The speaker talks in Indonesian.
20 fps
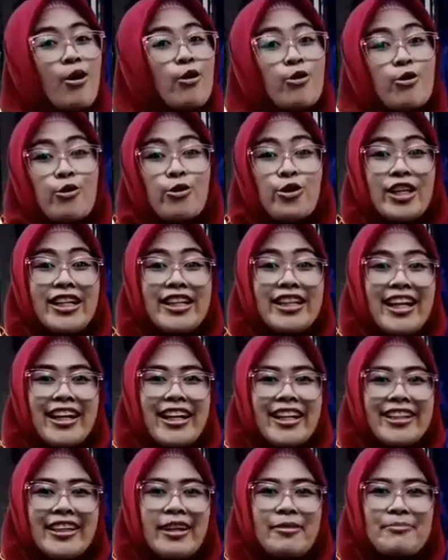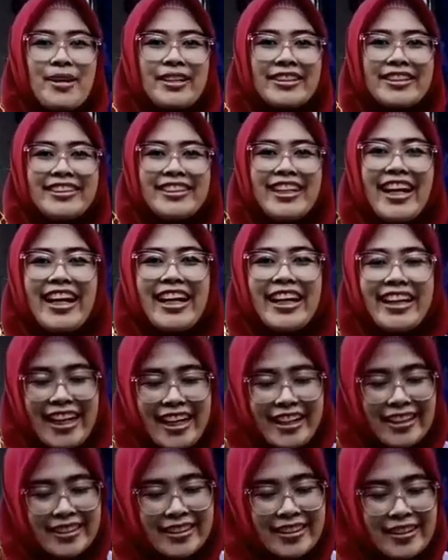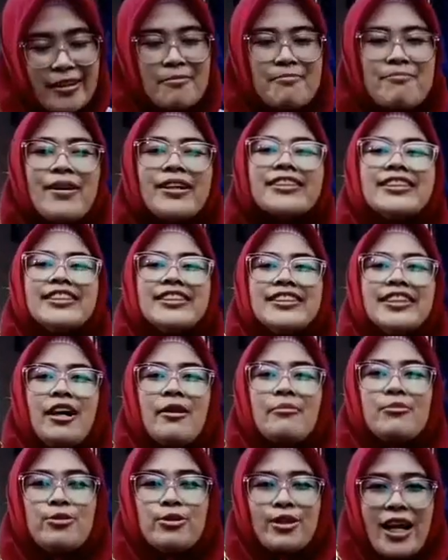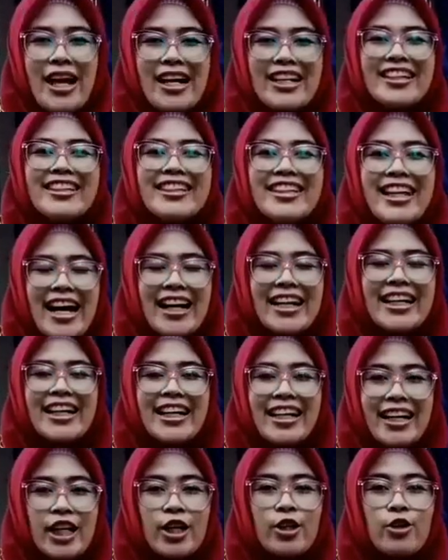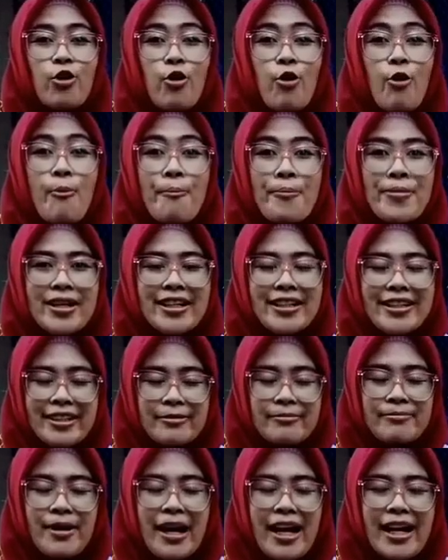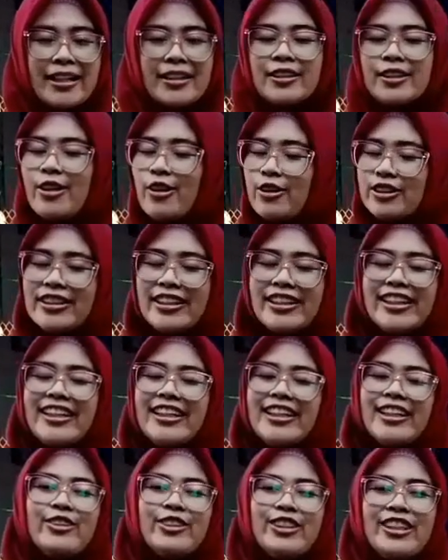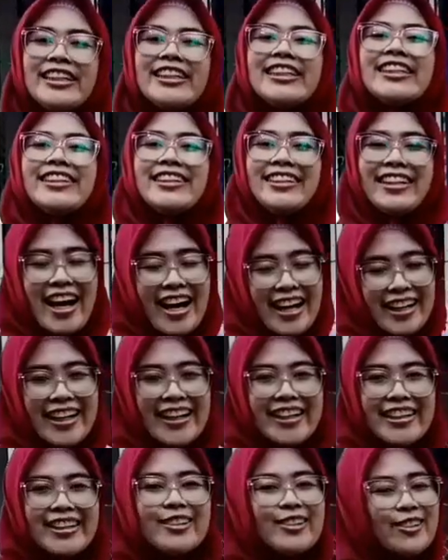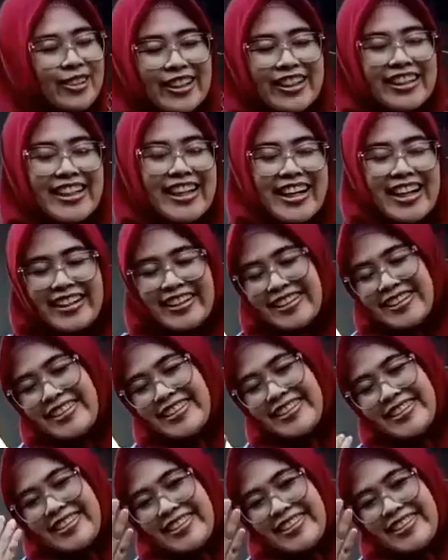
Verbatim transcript: mau kulineran yang pastinya enak, pastinya murah dan recommended banget. Yuk, sini ikutin TH Daily Kulineran.